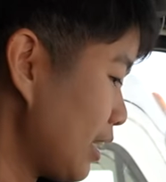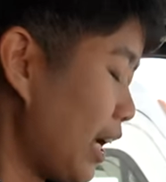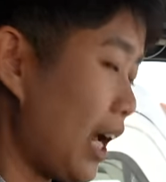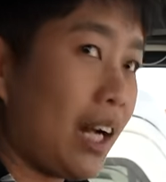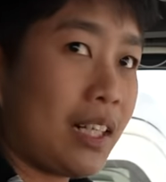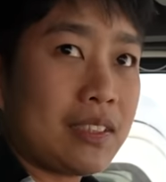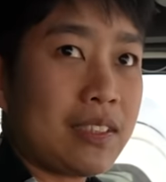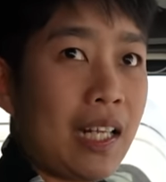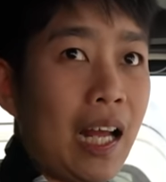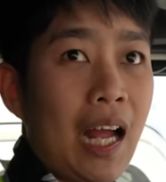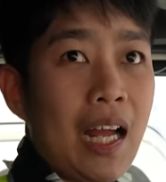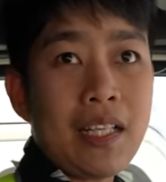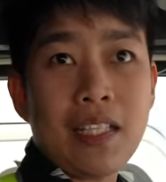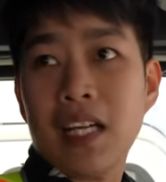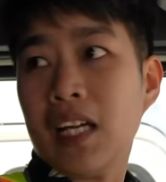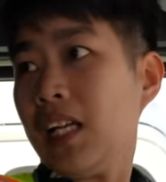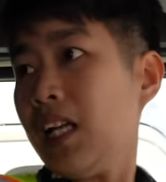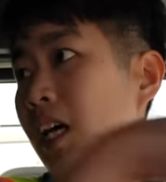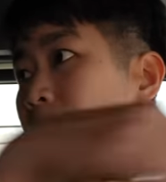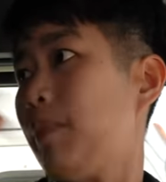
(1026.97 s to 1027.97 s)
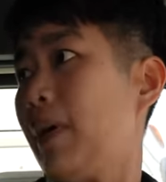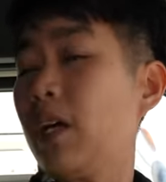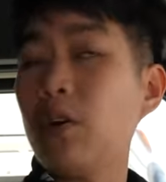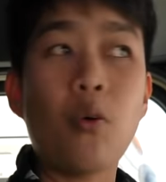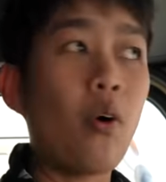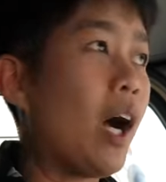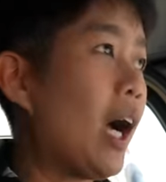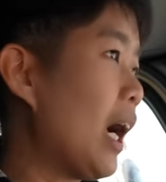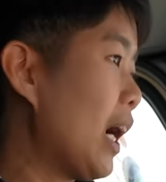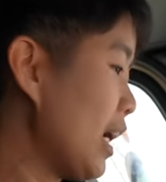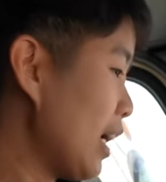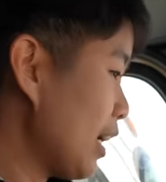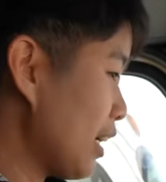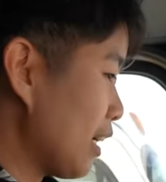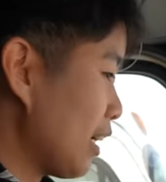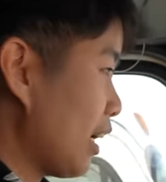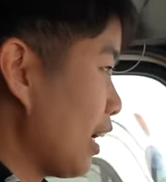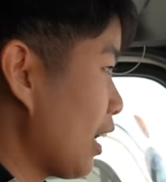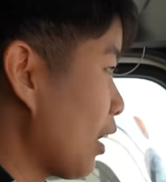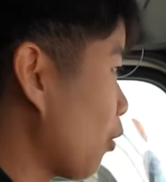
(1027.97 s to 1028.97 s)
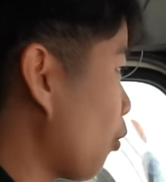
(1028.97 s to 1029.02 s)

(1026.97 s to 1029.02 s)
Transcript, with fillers: หักซ้ายเทเลอร์ไปขวาหัก